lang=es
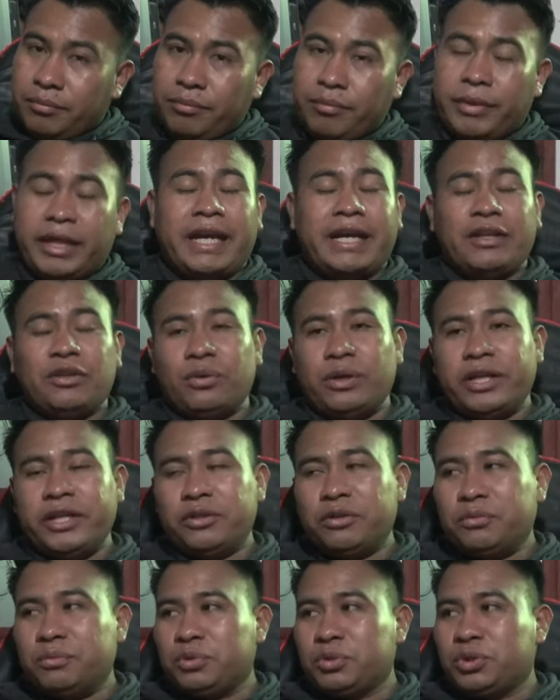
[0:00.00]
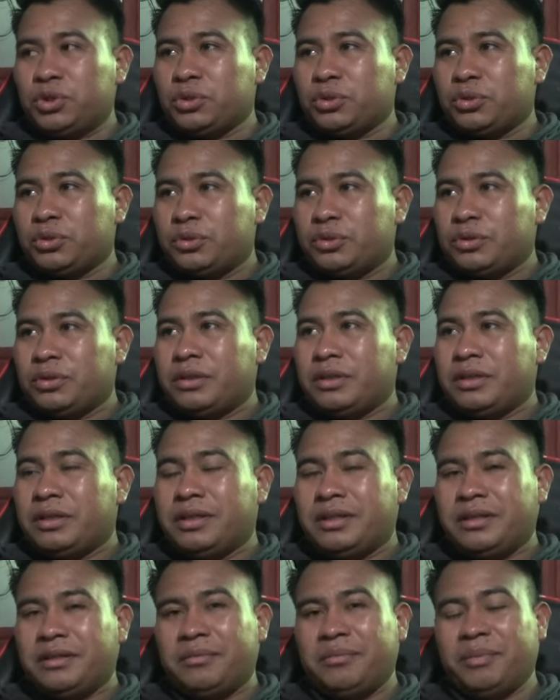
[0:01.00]
me ha dolido mucho,
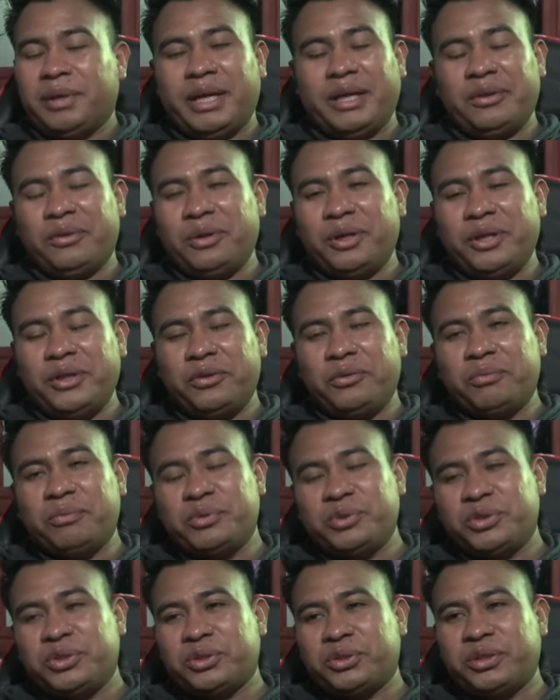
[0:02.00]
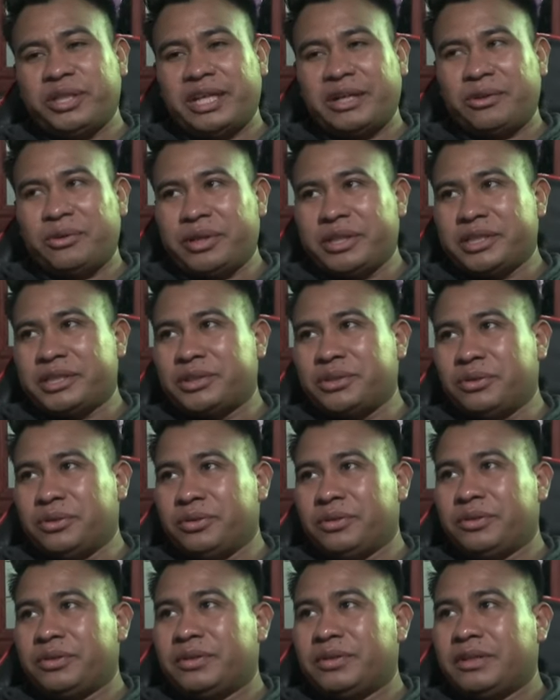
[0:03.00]
me ha dolido mucho en el
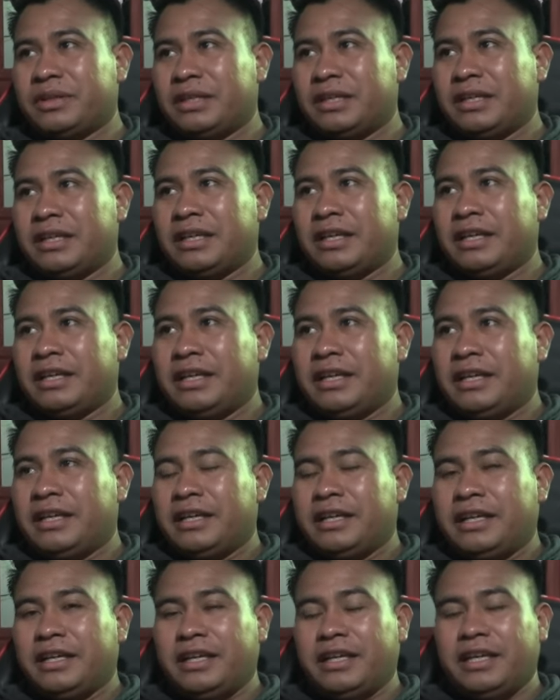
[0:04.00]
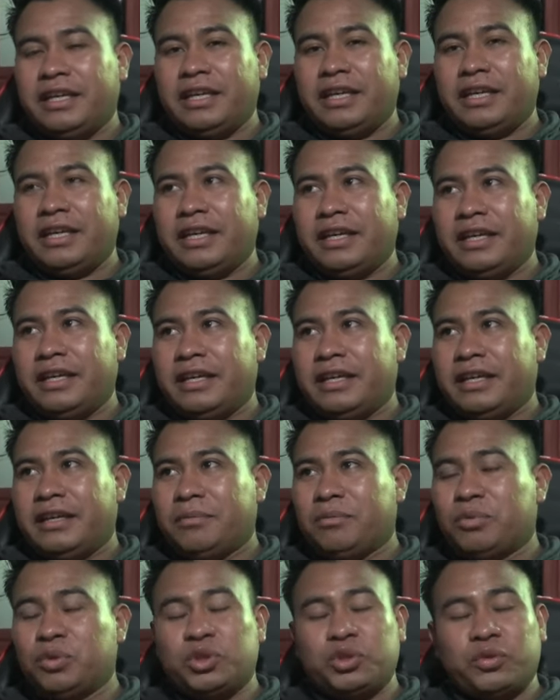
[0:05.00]
corazón y
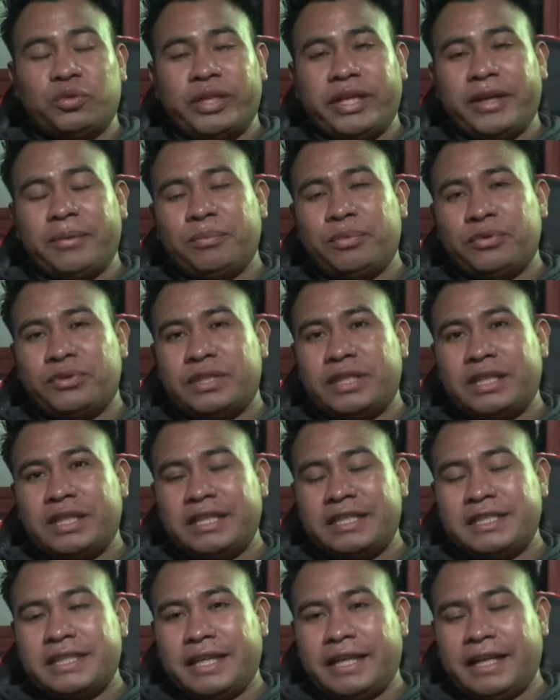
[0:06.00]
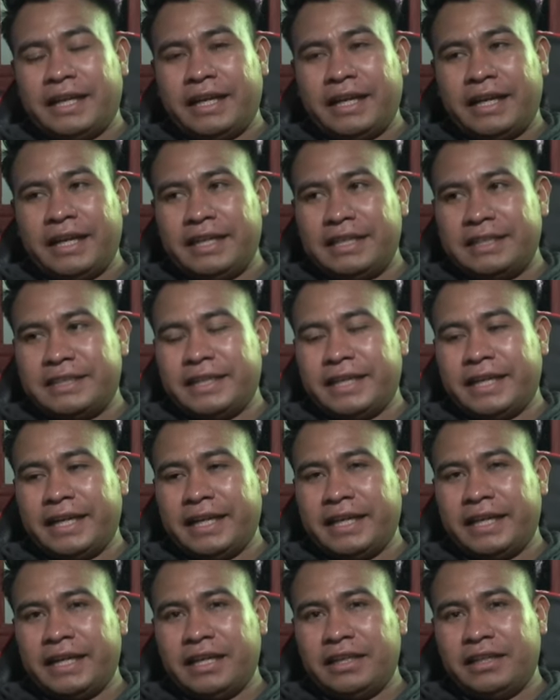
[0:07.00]
mucho tiempo sin estar acá en este
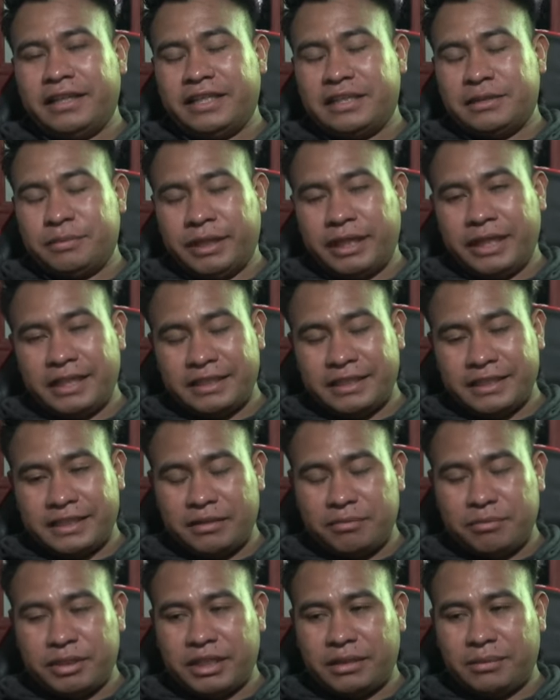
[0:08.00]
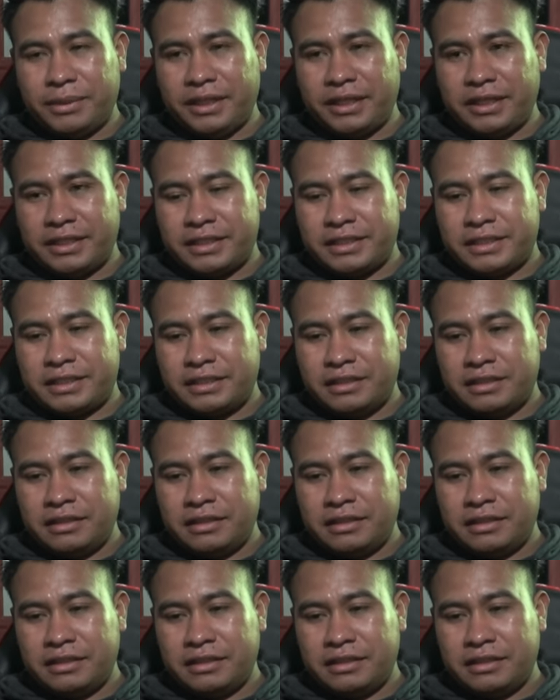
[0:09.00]
canal de experiencias y maravillas.